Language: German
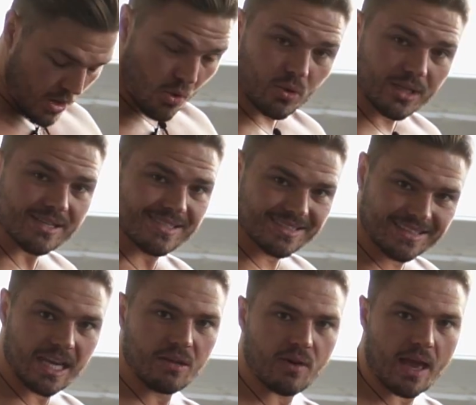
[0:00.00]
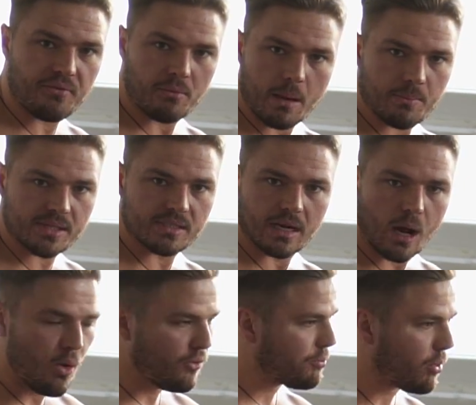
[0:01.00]
Und das dehnen wir einfach mal ein bisschen
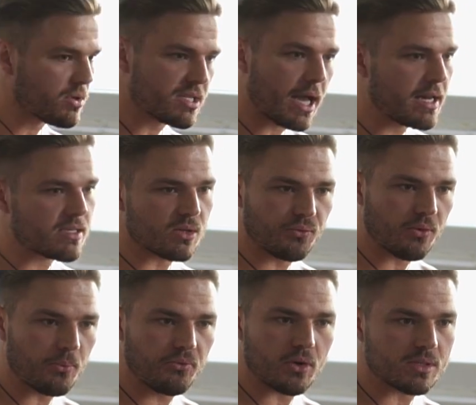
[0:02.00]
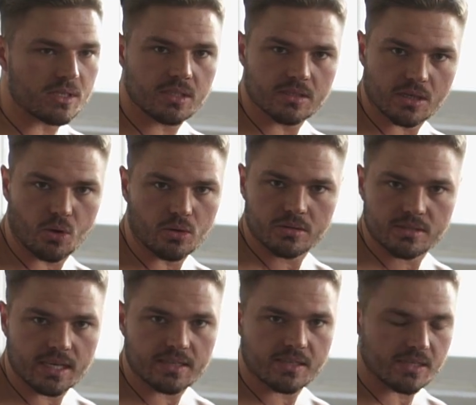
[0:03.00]
auf pro Seite, so 45 Sekunden,
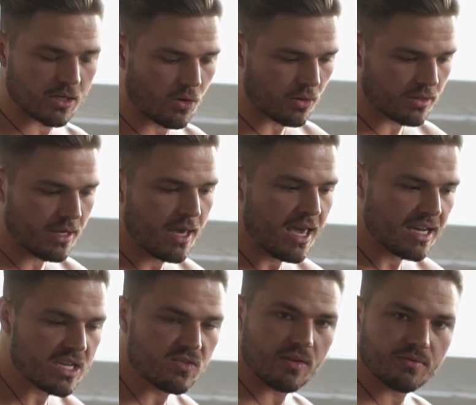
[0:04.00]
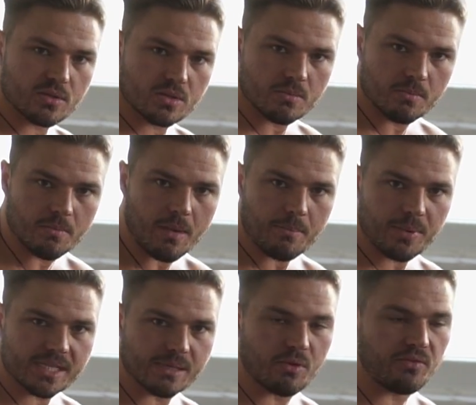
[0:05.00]
60 Sekunden, dass wir mal ein bisschen